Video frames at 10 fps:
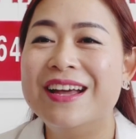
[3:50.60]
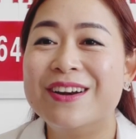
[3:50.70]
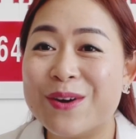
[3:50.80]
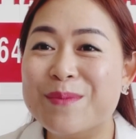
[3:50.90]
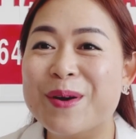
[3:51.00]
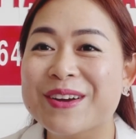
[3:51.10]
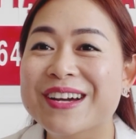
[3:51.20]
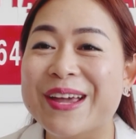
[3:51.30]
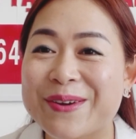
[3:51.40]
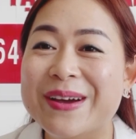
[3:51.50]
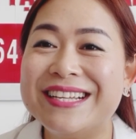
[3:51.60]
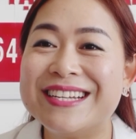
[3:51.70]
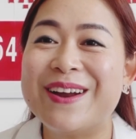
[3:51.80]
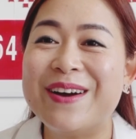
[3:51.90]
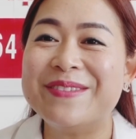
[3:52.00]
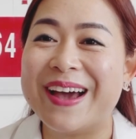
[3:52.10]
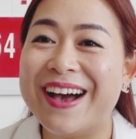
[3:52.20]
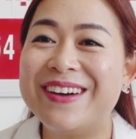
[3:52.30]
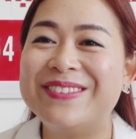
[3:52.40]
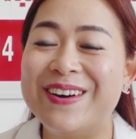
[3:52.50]
rồi mọi người hiểu ý trên nói vậy
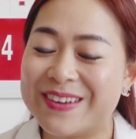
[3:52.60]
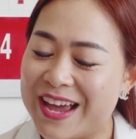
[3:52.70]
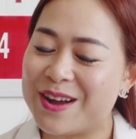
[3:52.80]
không ok